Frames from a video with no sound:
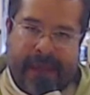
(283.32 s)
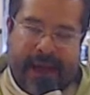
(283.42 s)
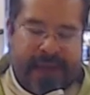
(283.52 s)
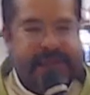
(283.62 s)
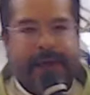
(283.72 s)

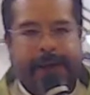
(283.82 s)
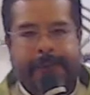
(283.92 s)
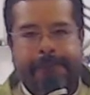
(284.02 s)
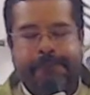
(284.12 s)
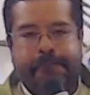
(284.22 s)
Así
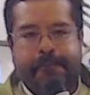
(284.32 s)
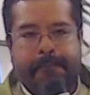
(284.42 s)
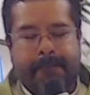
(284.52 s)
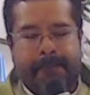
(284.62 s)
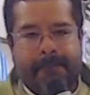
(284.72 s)
que
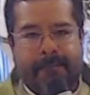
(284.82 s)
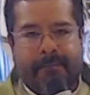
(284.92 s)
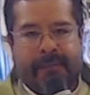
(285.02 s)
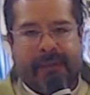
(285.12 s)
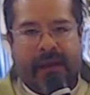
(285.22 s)

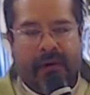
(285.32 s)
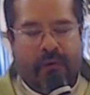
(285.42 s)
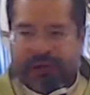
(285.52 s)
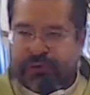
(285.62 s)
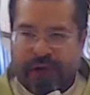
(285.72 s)

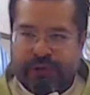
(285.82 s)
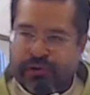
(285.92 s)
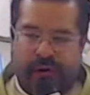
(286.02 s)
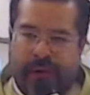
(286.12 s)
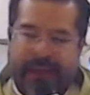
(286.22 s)
no es un hecho
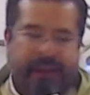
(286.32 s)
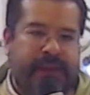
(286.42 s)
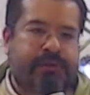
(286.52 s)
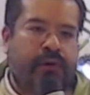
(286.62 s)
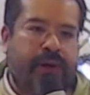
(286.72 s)
solamente
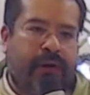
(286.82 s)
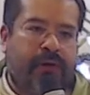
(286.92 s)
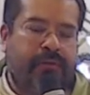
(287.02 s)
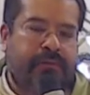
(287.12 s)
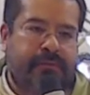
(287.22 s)

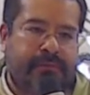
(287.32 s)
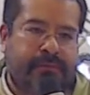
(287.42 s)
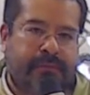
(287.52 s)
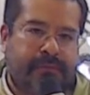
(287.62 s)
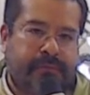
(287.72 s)
histórico
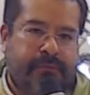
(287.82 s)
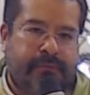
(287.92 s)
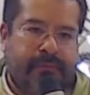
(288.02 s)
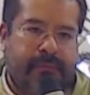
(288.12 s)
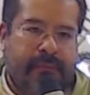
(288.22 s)

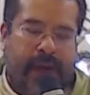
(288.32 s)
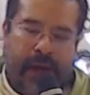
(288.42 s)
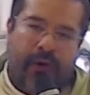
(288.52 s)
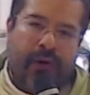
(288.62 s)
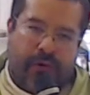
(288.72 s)
que
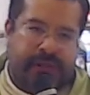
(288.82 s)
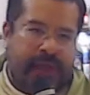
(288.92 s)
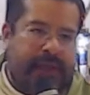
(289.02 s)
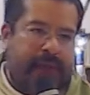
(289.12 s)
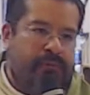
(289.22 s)
hoy
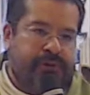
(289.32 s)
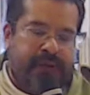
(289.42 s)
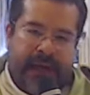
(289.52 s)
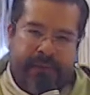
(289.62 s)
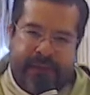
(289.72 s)
constatamos
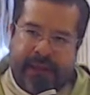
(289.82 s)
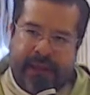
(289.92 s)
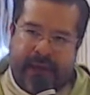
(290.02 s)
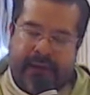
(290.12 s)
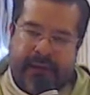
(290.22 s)
en la
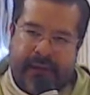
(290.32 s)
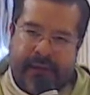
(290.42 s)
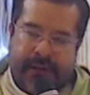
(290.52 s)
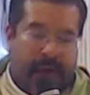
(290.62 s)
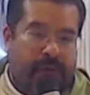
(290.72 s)
vida
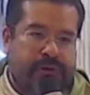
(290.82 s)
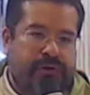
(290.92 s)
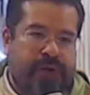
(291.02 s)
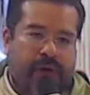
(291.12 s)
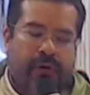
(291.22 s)
de
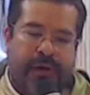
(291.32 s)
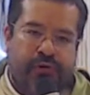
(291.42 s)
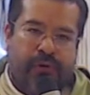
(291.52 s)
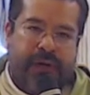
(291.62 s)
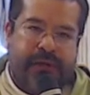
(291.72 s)
nuestro Señor
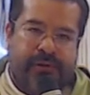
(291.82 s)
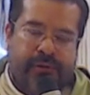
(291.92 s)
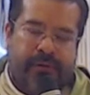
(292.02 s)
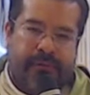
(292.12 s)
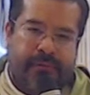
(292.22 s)

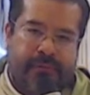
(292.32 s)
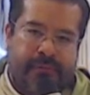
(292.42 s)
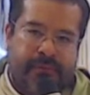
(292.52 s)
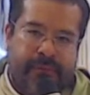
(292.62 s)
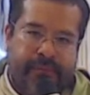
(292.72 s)
Jesucristo,
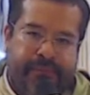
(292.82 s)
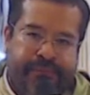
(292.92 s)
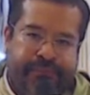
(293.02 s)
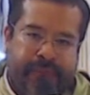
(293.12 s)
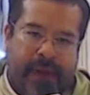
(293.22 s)

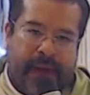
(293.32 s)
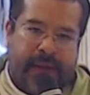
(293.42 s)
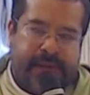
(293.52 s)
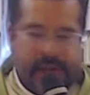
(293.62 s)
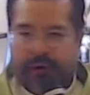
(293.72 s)

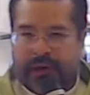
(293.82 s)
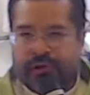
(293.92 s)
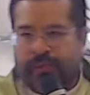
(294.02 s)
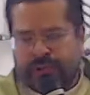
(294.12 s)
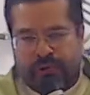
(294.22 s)
sino que
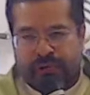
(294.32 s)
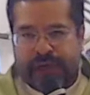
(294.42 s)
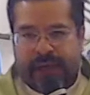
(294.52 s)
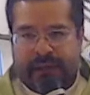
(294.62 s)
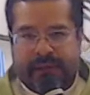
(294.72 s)
somos
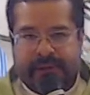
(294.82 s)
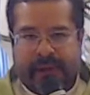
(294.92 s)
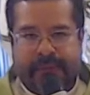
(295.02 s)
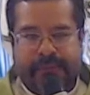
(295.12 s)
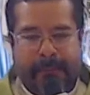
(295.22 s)
conscientes
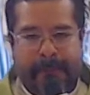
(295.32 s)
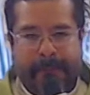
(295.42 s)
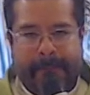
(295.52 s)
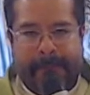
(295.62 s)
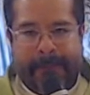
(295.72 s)

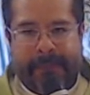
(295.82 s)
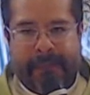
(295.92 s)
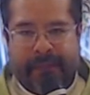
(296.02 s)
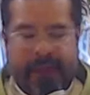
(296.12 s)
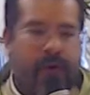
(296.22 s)

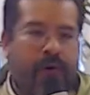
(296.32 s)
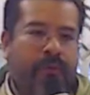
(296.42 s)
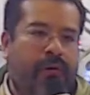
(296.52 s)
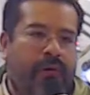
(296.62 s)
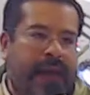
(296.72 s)
de
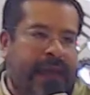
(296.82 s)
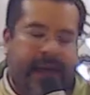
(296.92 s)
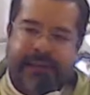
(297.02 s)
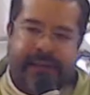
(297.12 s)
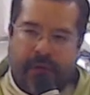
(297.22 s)
cómo la
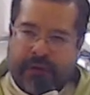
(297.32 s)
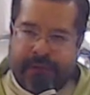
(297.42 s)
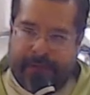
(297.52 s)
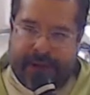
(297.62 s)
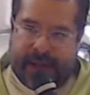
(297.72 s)
iglesia no es
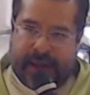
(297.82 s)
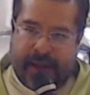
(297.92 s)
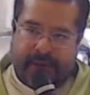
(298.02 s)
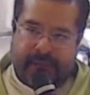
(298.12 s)
bienvenida,